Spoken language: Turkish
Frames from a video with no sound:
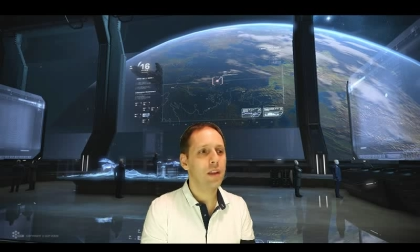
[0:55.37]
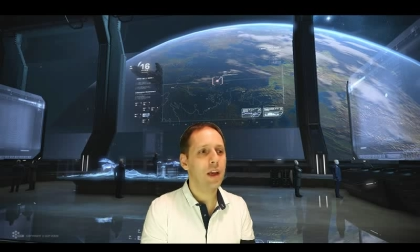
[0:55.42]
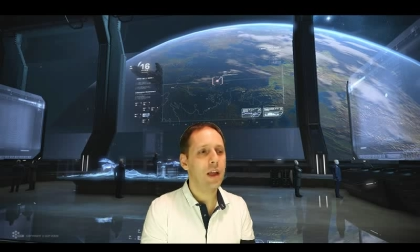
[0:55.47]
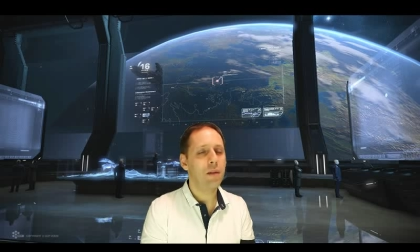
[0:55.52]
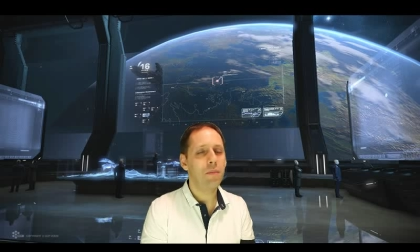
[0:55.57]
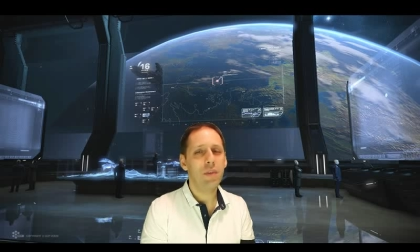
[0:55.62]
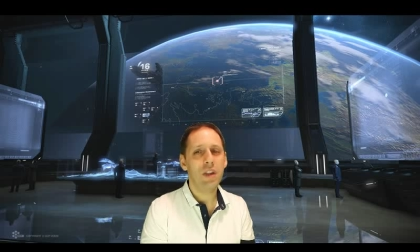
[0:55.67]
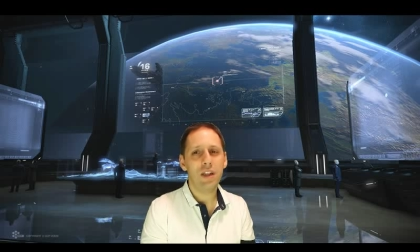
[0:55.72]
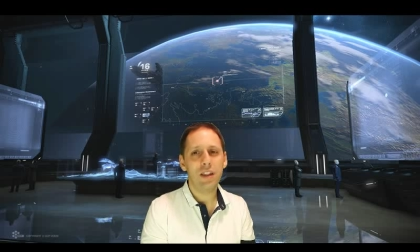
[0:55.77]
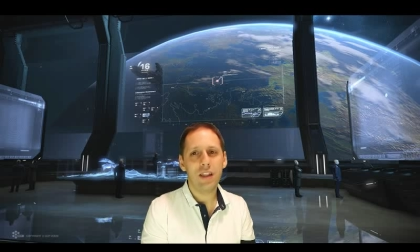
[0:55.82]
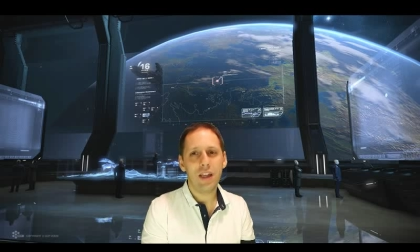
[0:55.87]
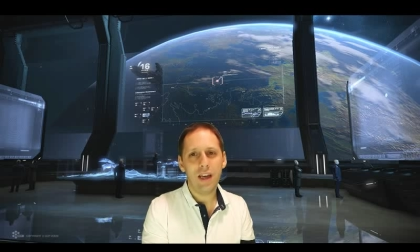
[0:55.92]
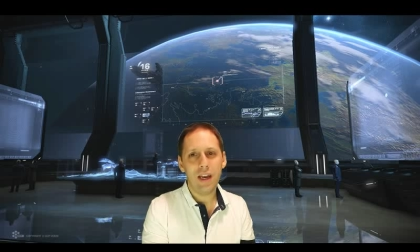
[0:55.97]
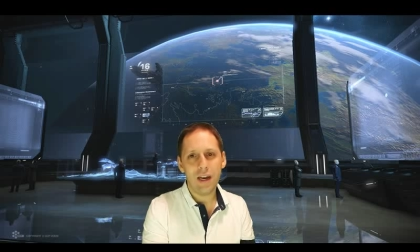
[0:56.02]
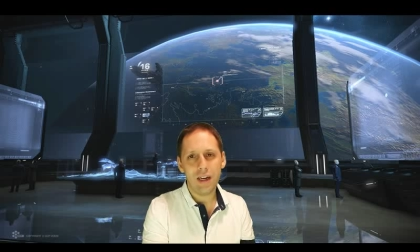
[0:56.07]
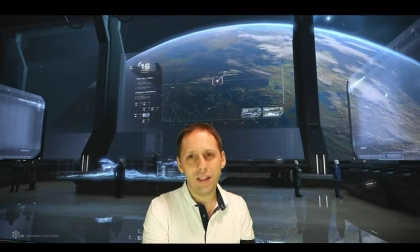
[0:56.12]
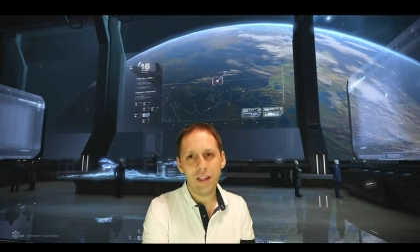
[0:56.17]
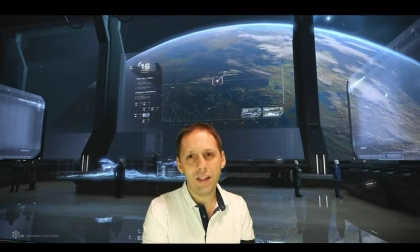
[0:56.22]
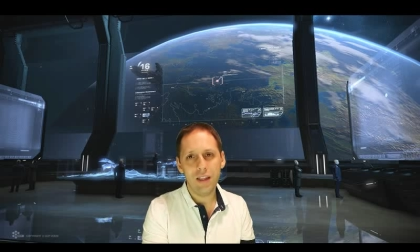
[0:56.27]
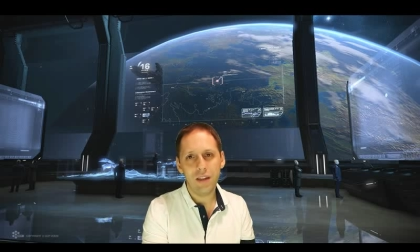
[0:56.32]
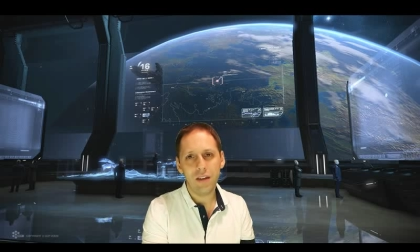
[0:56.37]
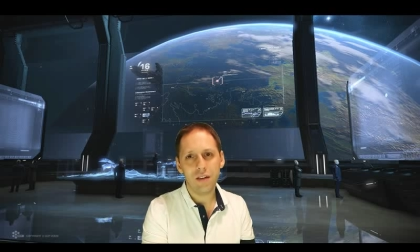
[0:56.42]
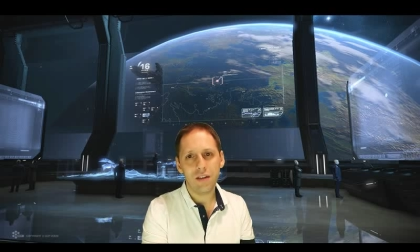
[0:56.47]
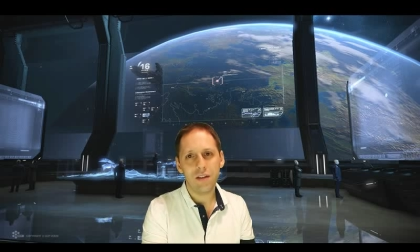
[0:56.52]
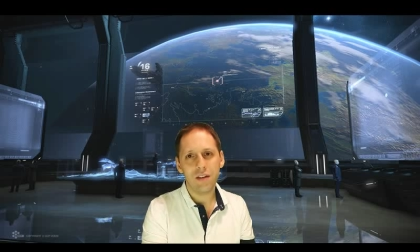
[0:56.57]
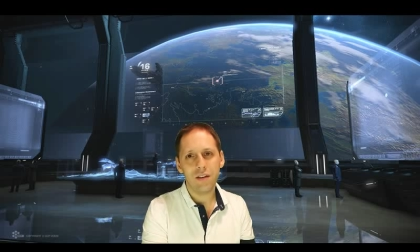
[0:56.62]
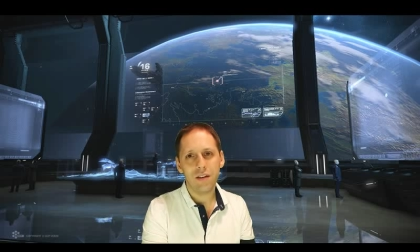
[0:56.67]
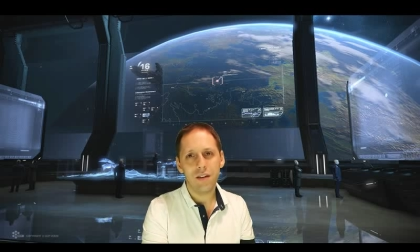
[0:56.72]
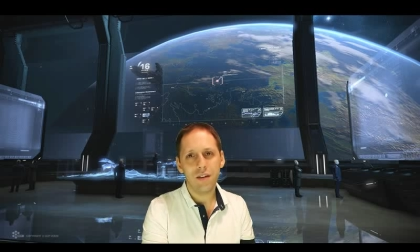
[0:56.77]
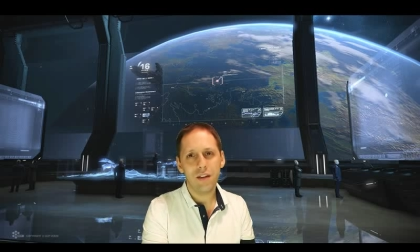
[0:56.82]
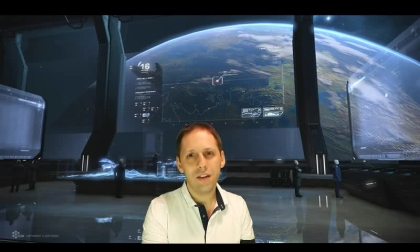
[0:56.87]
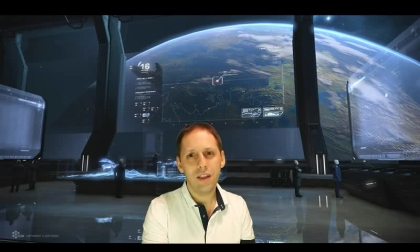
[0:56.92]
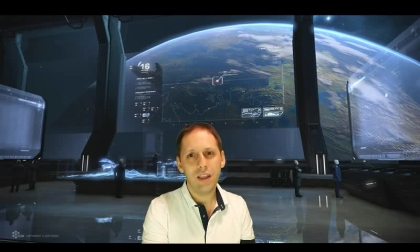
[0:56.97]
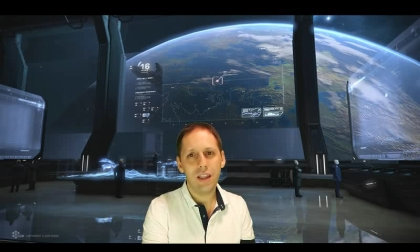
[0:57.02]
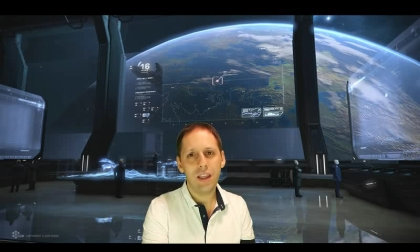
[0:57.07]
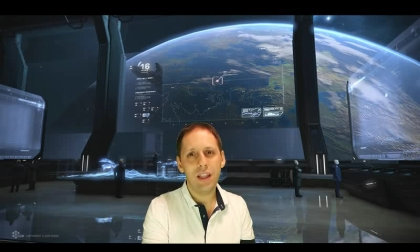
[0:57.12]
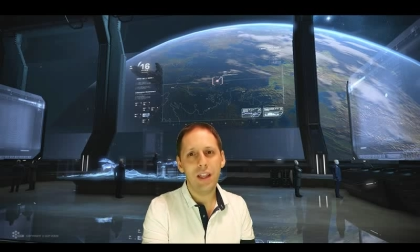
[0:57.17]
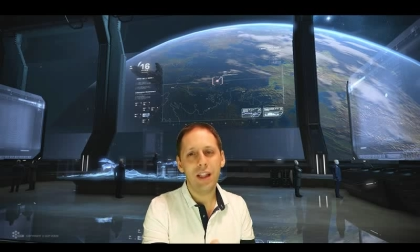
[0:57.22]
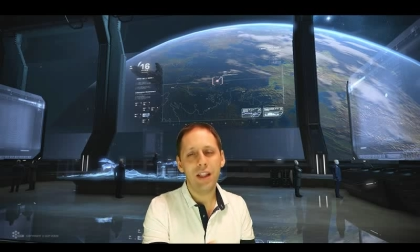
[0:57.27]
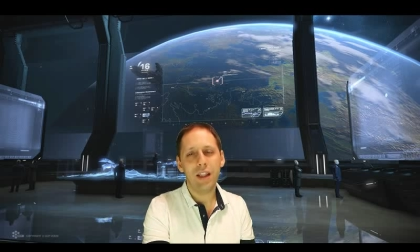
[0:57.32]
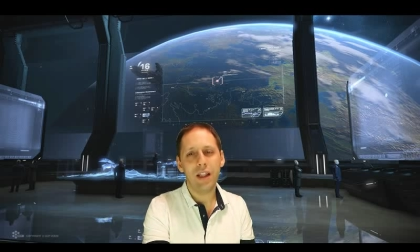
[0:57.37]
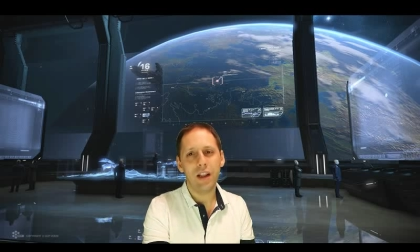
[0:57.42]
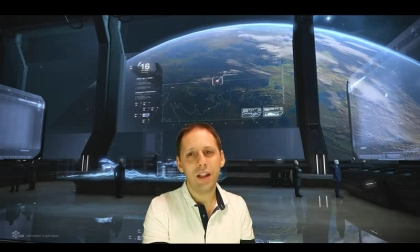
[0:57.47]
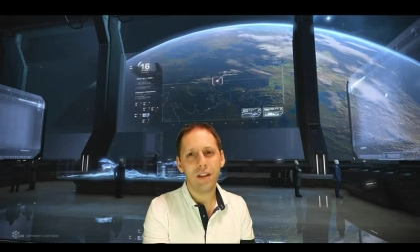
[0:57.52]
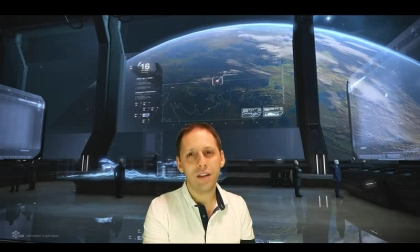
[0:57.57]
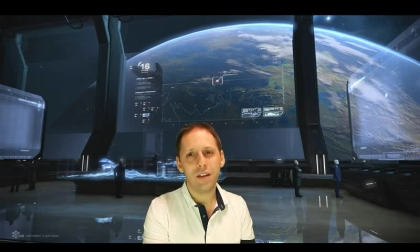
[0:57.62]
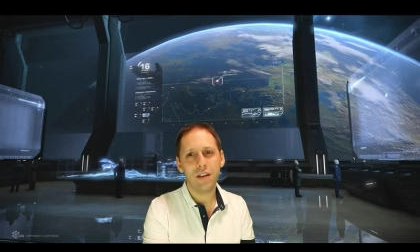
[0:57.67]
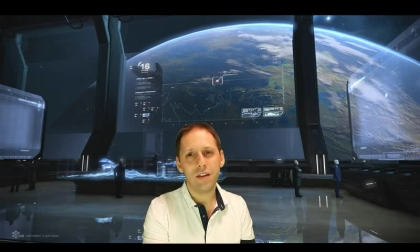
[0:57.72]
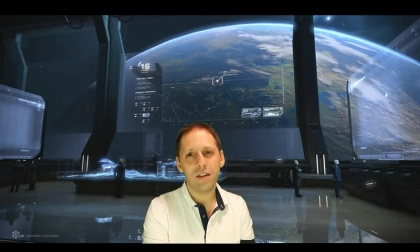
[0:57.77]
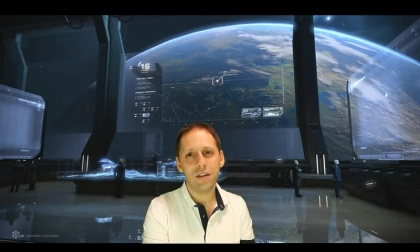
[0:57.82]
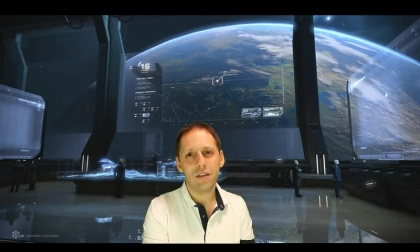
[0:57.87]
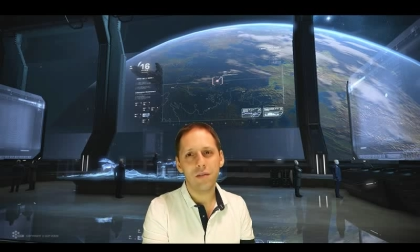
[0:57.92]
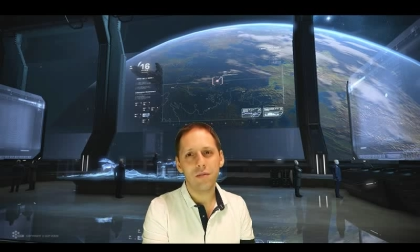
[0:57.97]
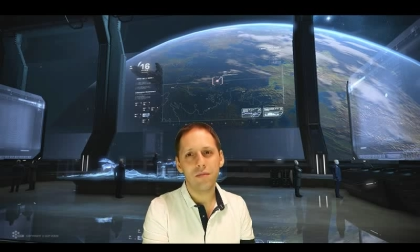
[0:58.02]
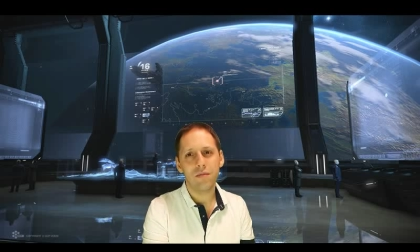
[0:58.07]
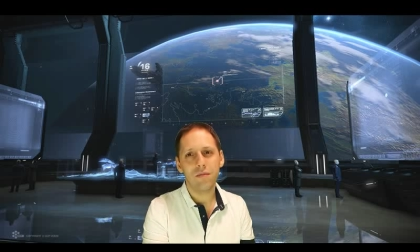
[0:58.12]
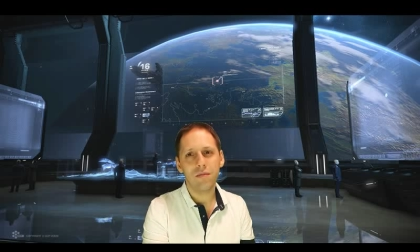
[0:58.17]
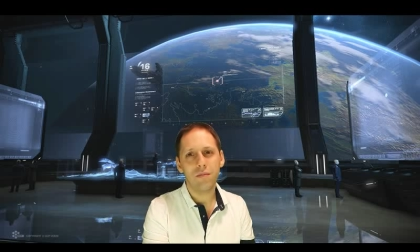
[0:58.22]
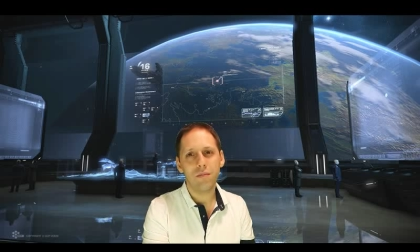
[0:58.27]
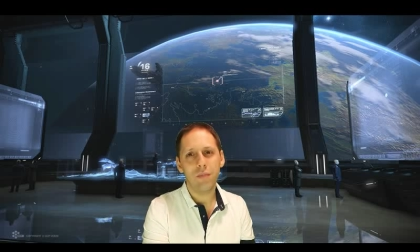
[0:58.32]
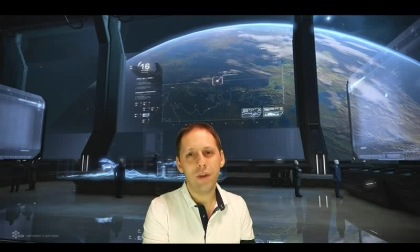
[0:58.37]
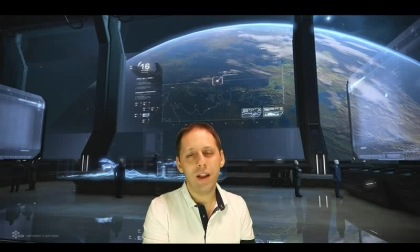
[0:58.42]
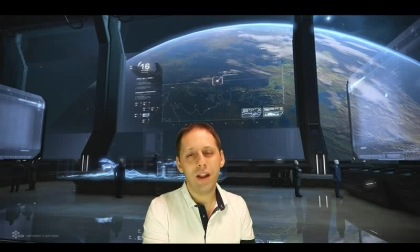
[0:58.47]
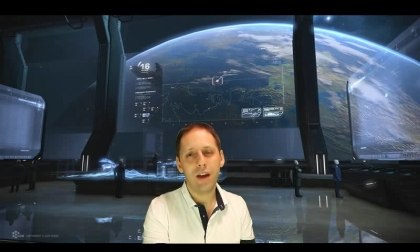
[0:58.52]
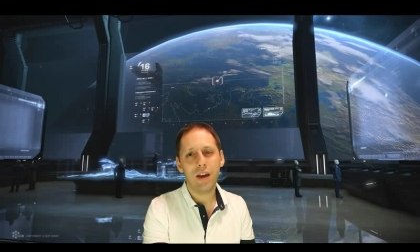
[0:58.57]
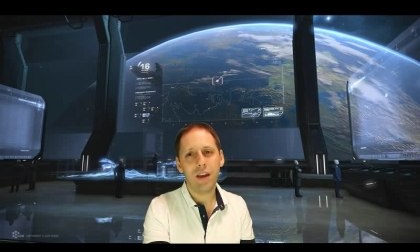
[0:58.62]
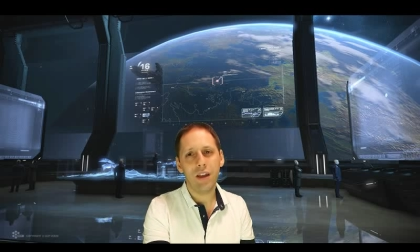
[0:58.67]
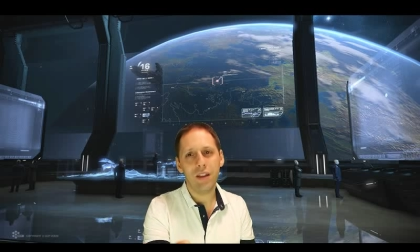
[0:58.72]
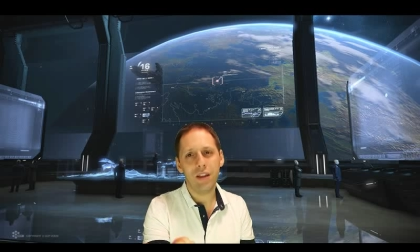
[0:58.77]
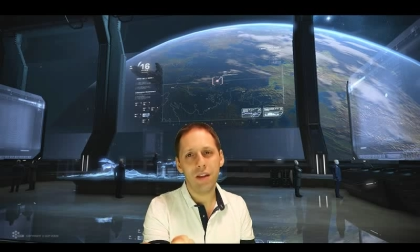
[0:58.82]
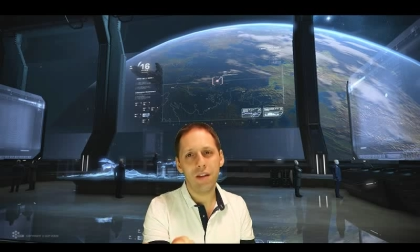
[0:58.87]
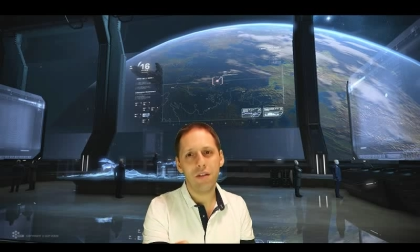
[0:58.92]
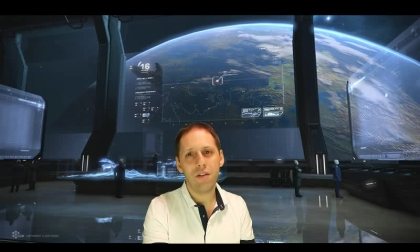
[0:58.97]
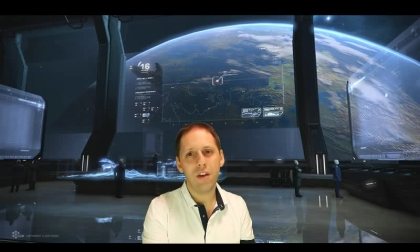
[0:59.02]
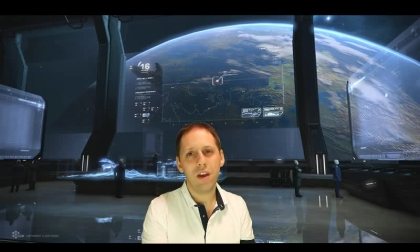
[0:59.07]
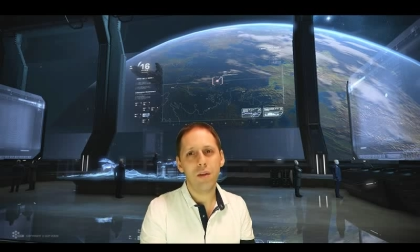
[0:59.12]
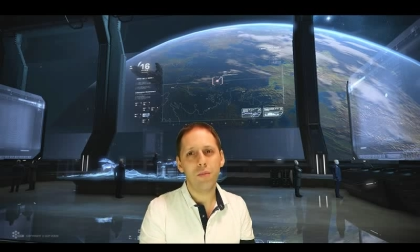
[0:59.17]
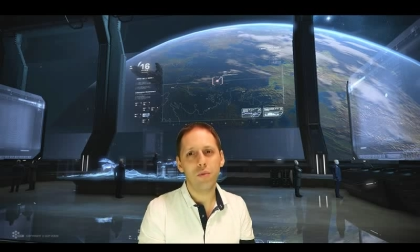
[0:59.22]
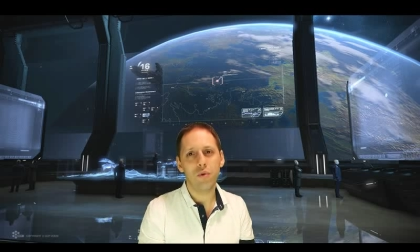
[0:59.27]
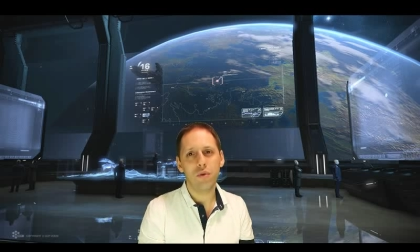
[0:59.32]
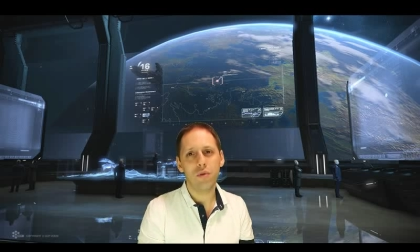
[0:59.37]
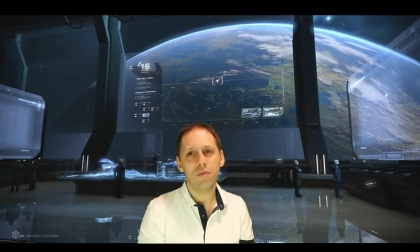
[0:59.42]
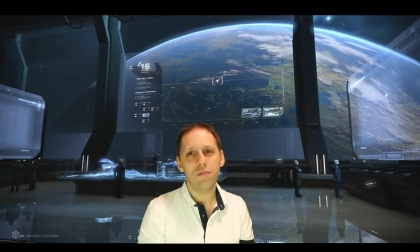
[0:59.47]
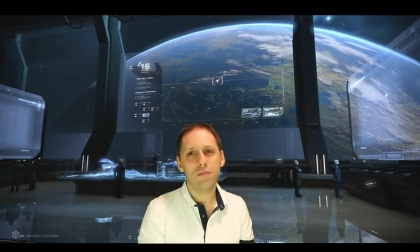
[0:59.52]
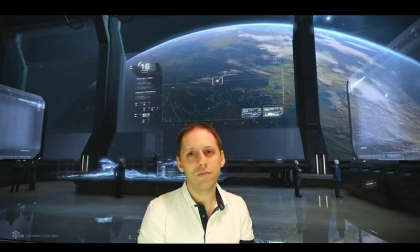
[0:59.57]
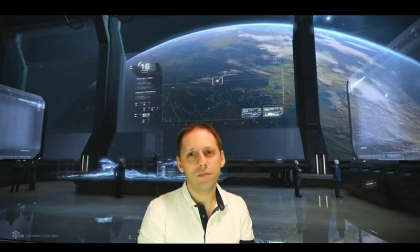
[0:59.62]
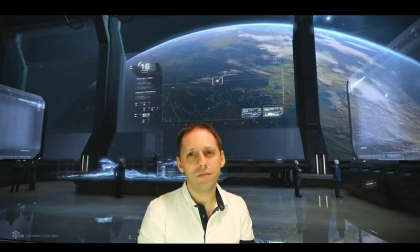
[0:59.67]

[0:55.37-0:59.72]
Yani bir dayak nedir? İki neden atılır? Merak ettiğiniz şey bu.